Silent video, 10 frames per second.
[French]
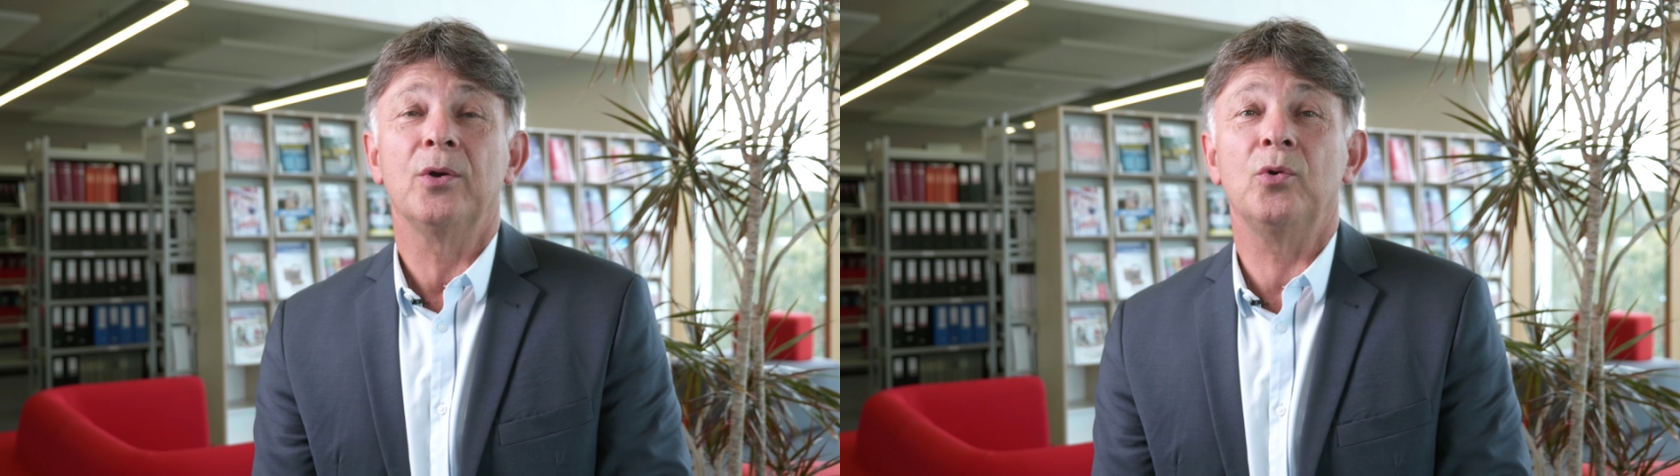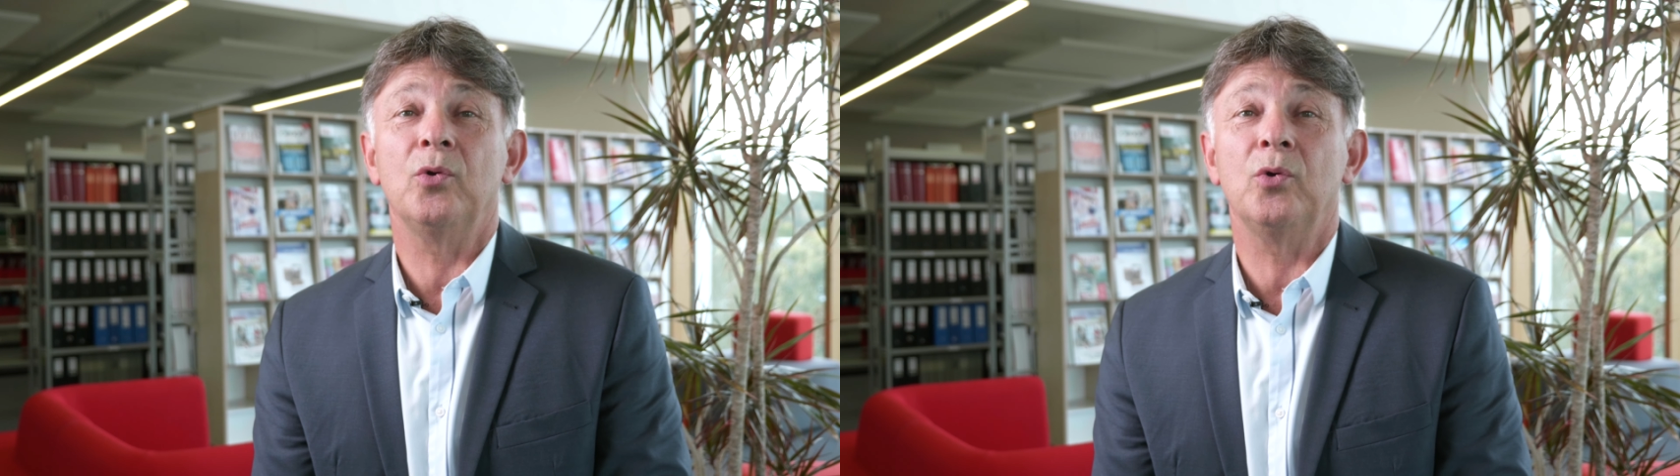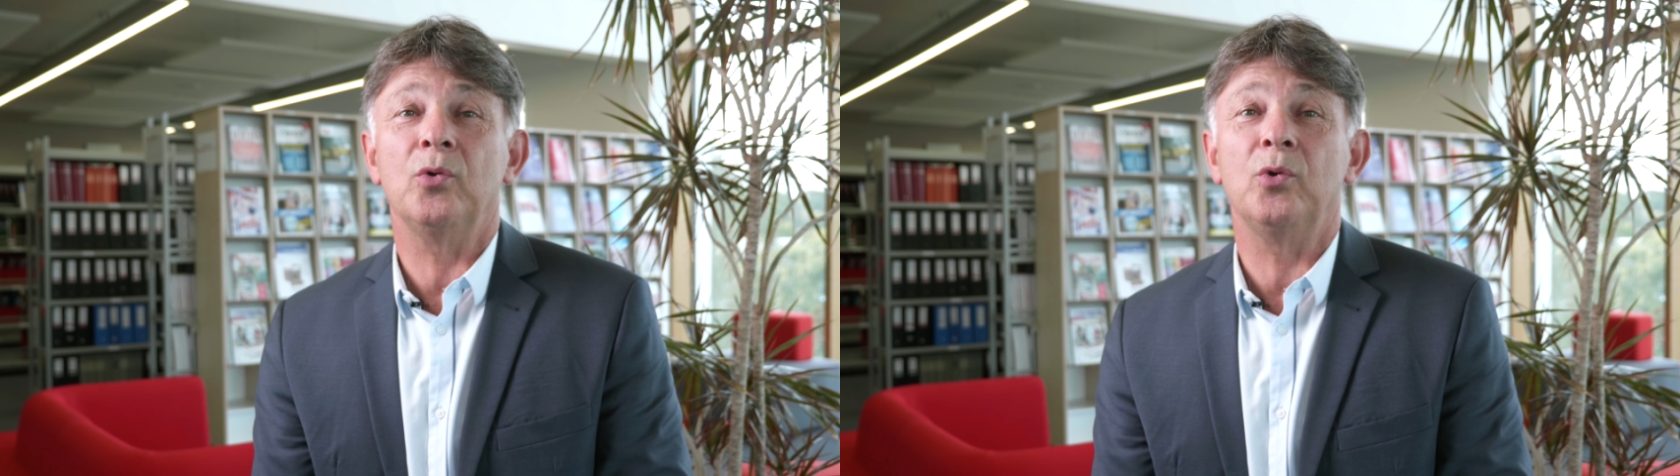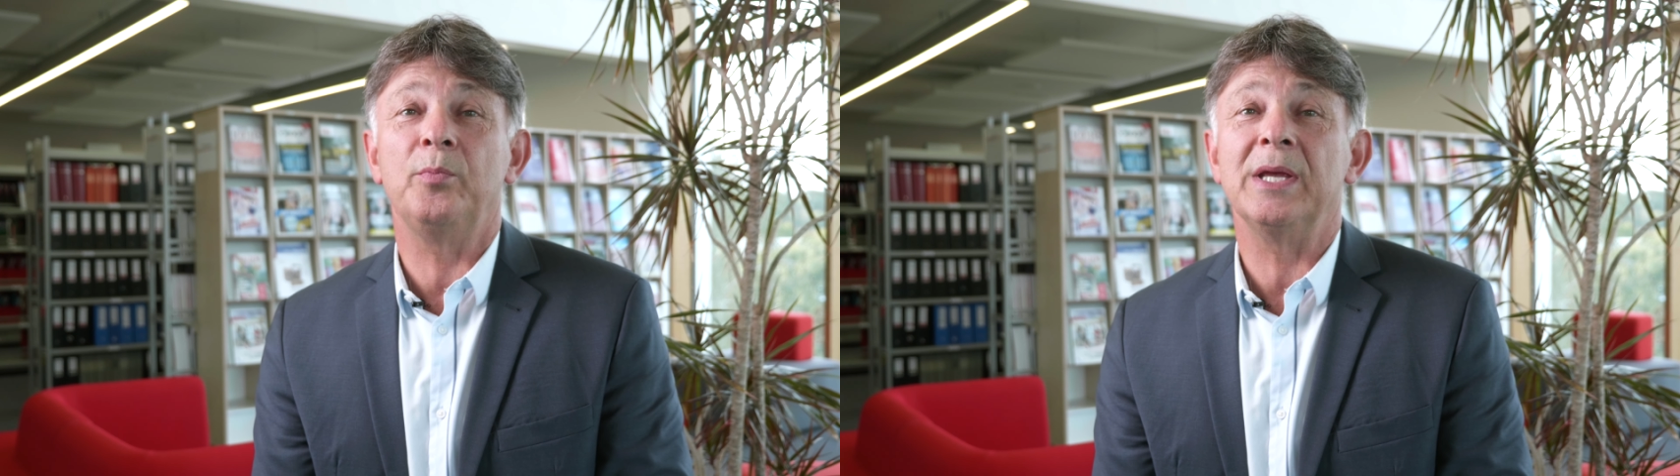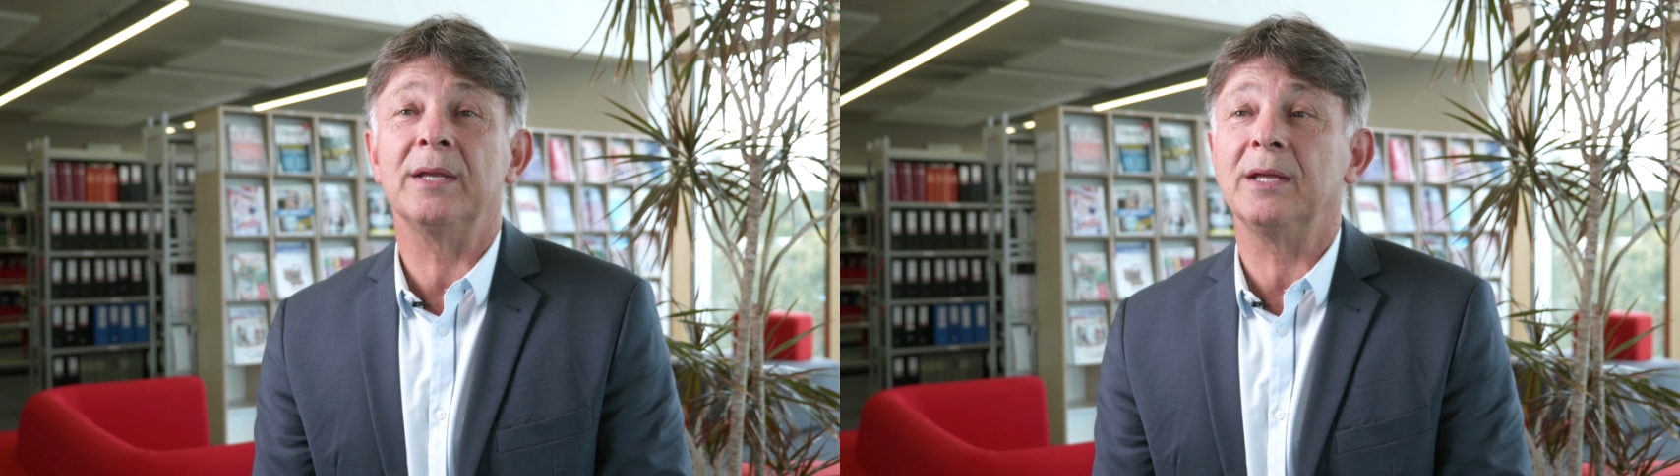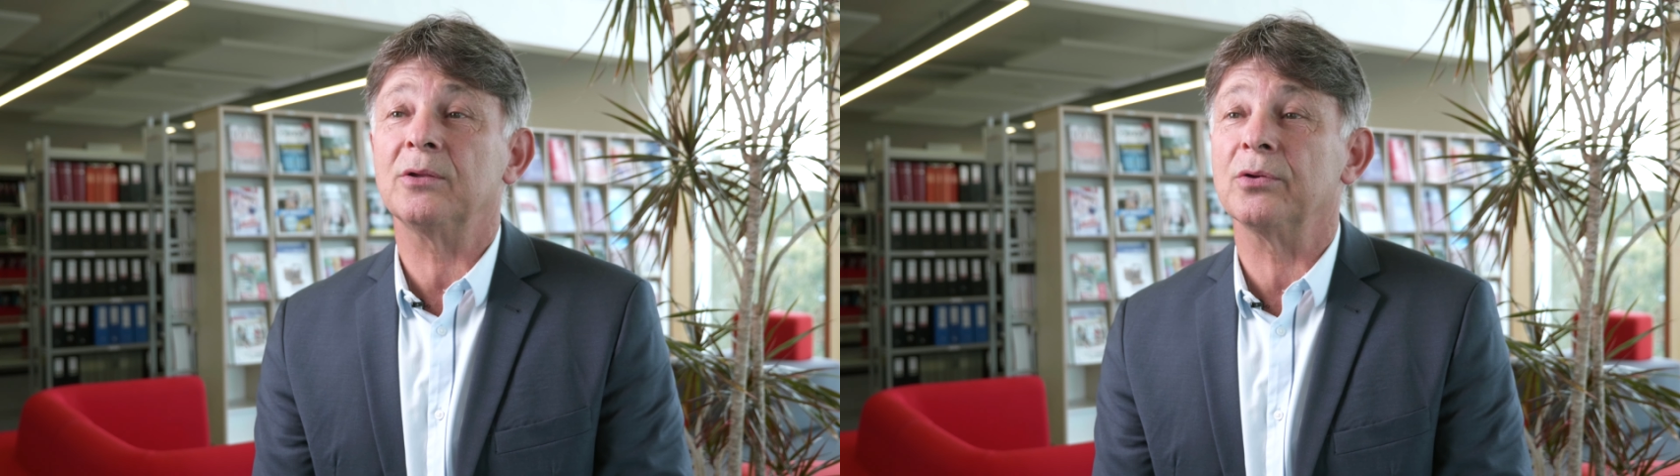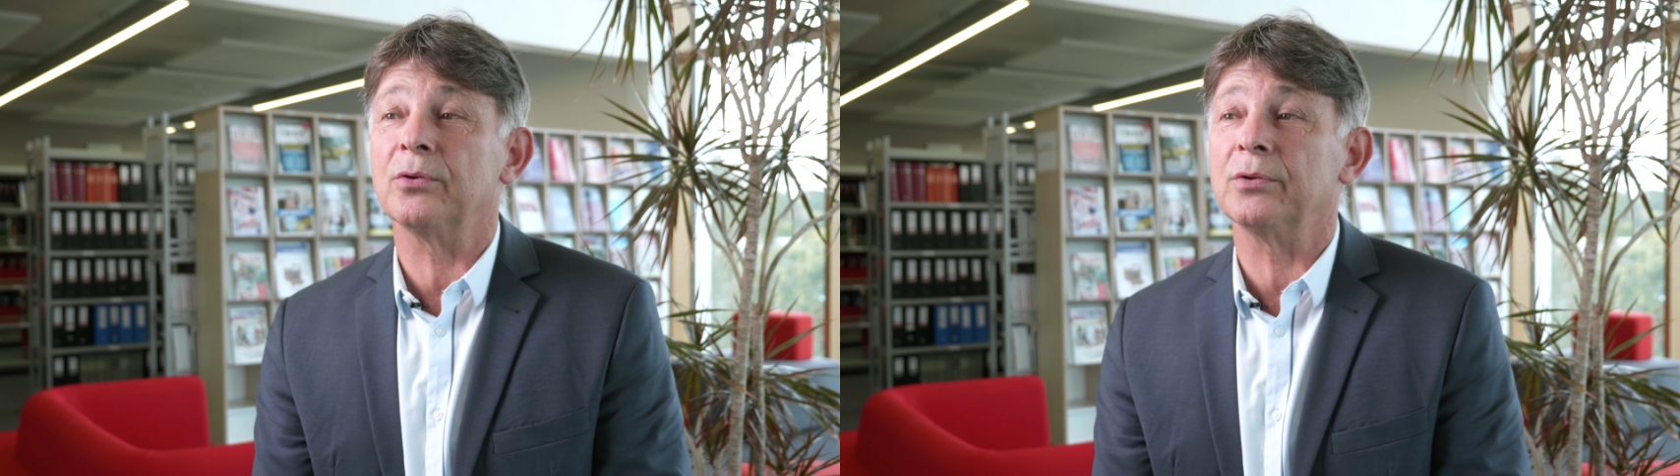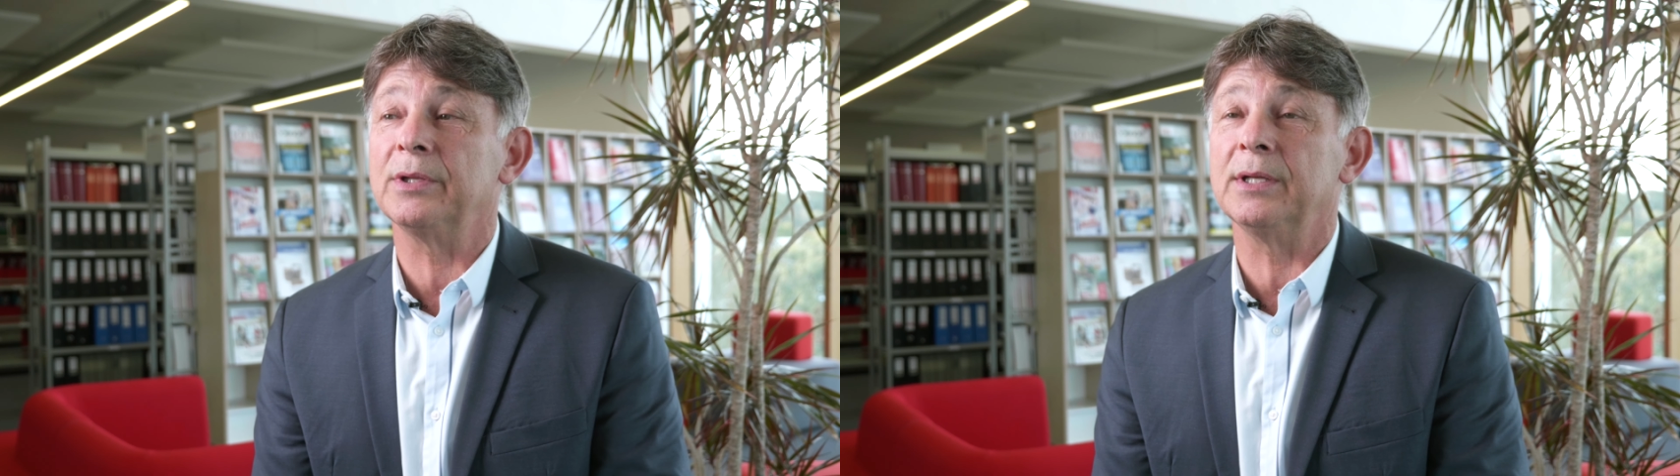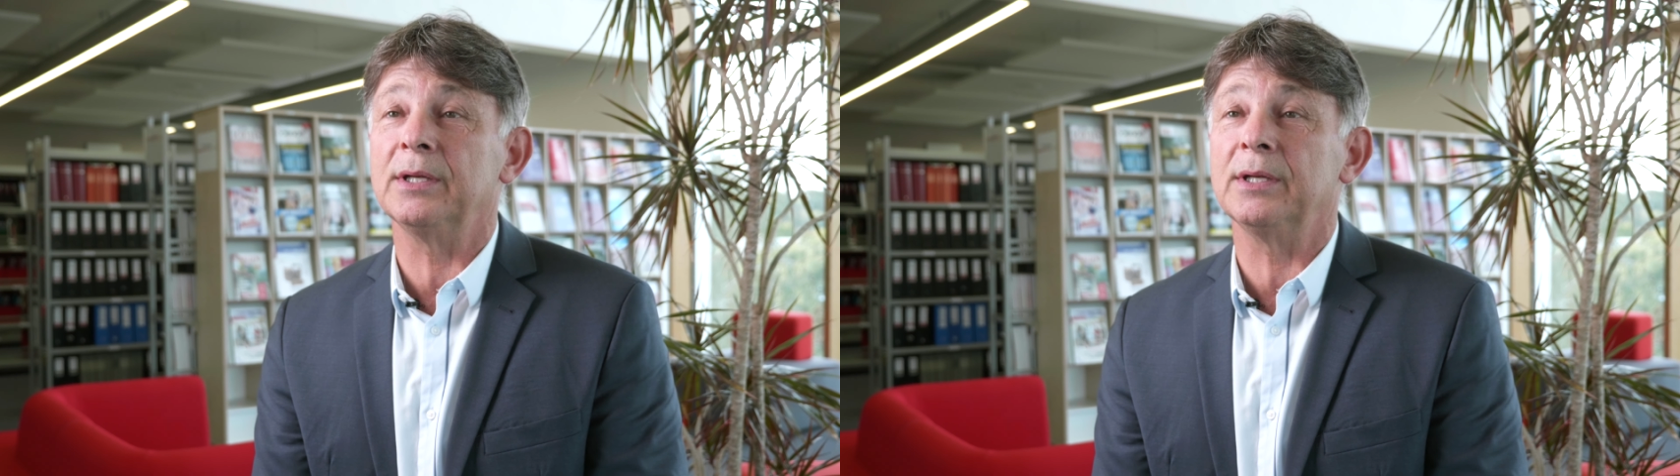le, bien-être euh,